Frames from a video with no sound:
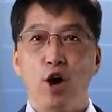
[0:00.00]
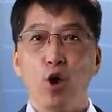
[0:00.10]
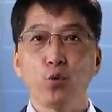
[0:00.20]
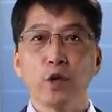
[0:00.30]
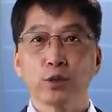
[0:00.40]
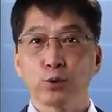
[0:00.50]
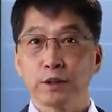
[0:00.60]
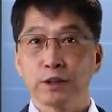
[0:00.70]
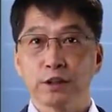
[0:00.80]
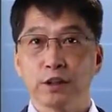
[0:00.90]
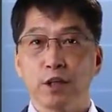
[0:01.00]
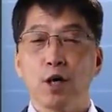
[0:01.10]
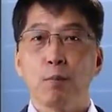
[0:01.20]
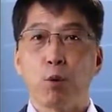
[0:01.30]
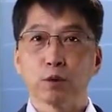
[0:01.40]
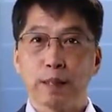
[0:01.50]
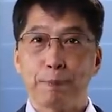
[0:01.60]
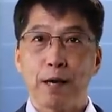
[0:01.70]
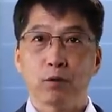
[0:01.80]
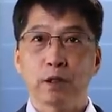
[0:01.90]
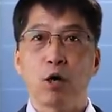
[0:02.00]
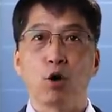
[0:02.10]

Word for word: 어휘의 손실은 복잡하거나